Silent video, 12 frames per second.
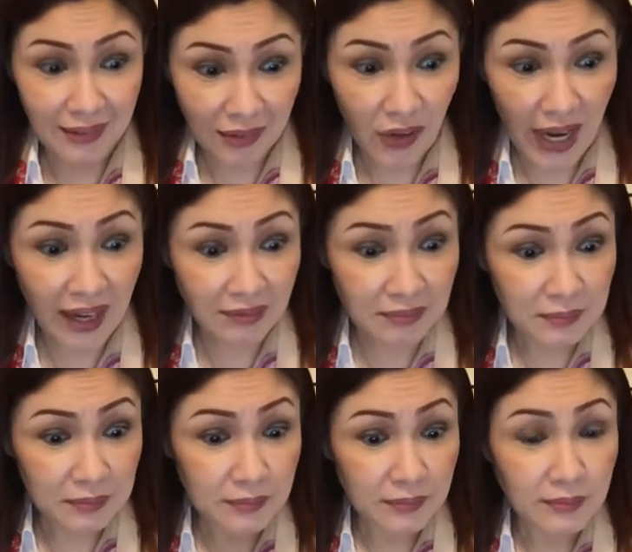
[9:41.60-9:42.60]
Correct?
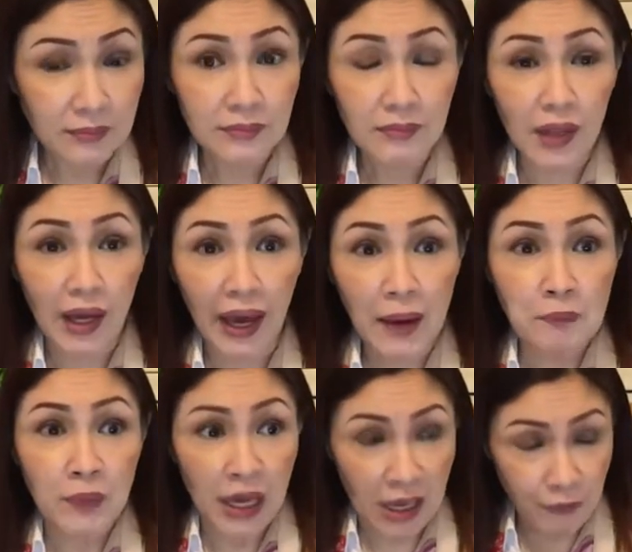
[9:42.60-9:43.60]
Okay?
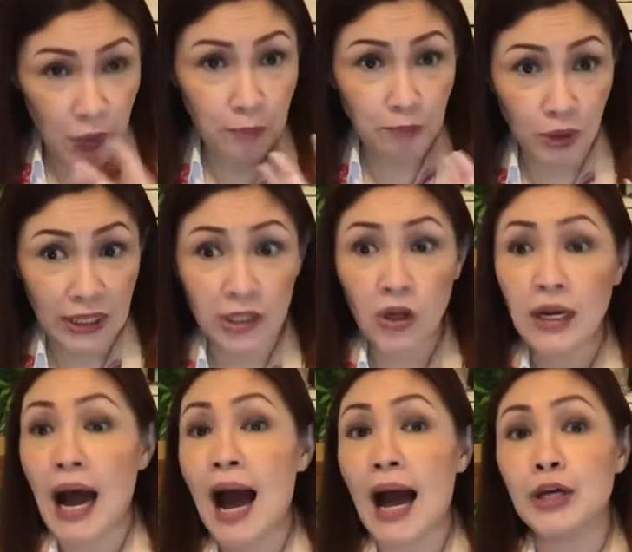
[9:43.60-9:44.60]
If we put it on a
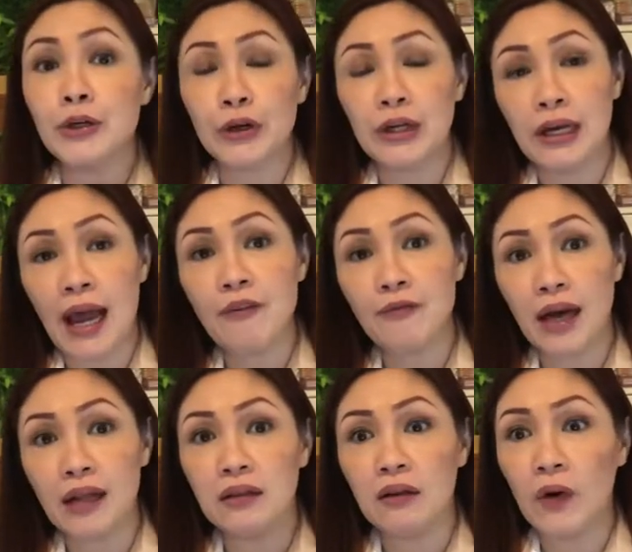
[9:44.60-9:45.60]
higher
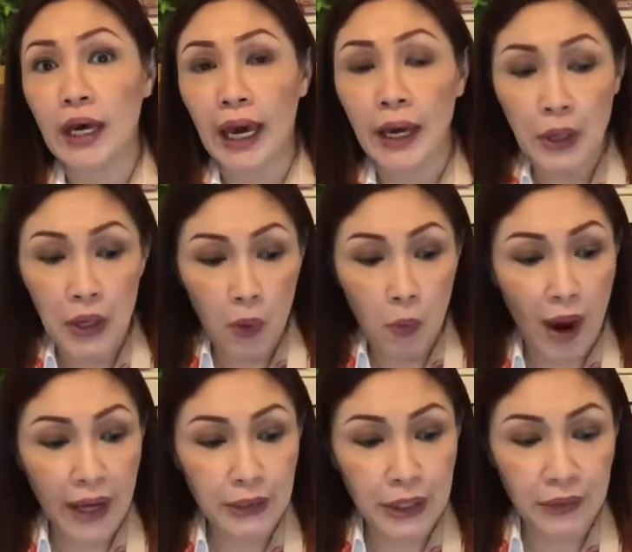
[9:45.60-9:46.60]
level, okay,
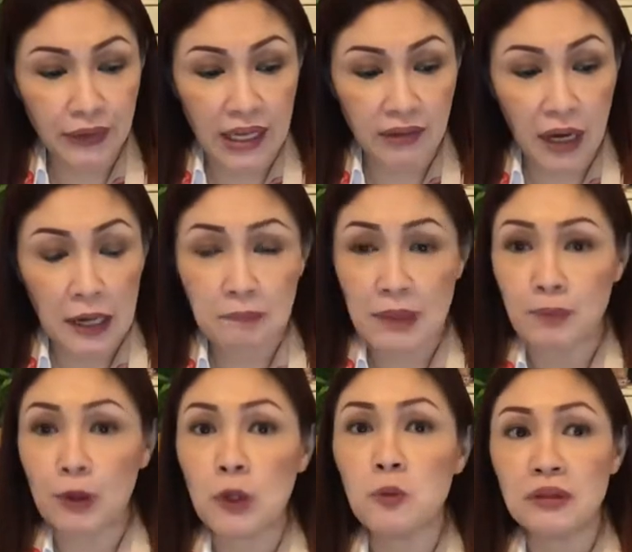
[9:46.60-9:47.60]
why do you think there are
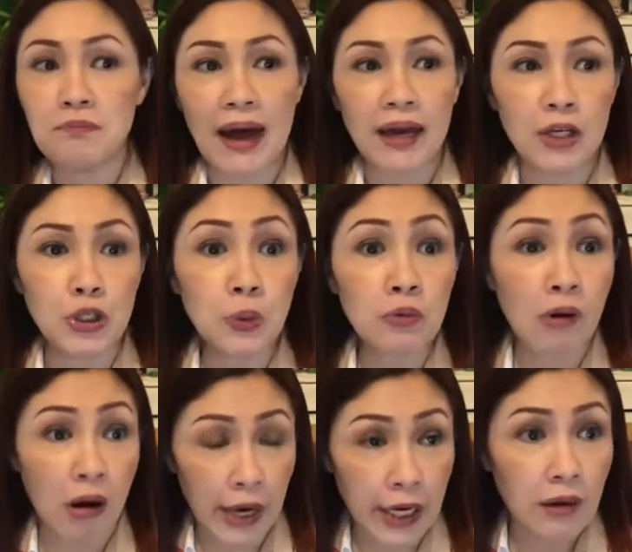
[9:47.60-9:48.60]
people who would buy a new
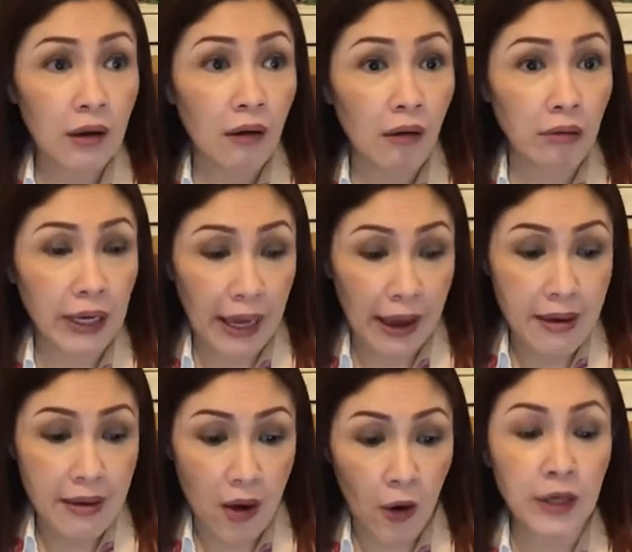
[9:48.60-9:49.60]
car, okay,
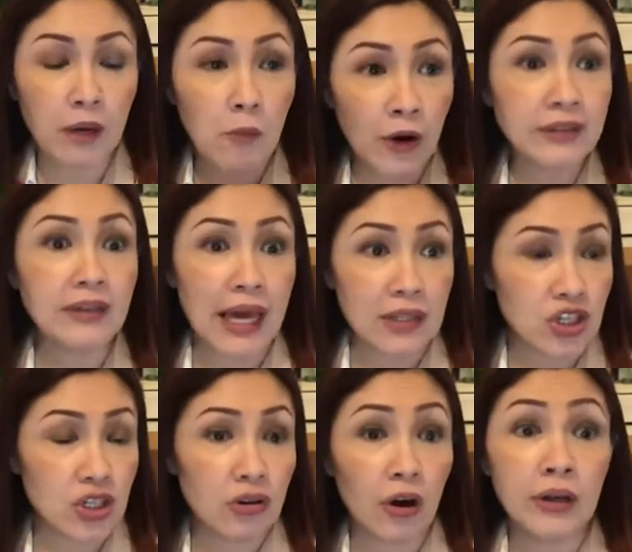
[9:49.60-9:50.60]
on a
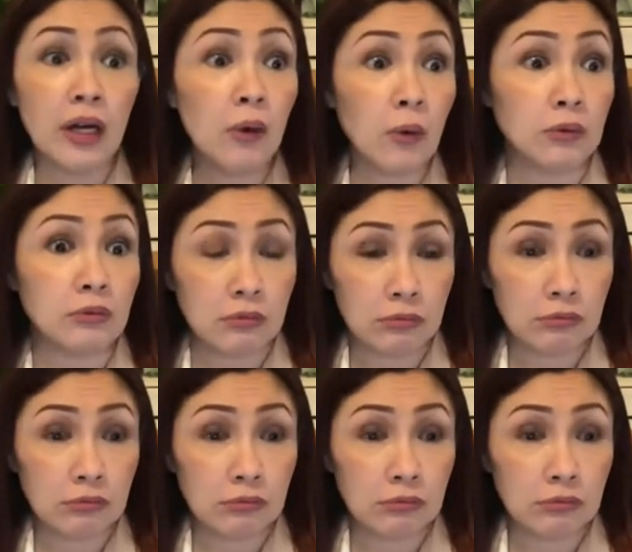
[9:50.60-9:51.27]
mortgage, on a loan?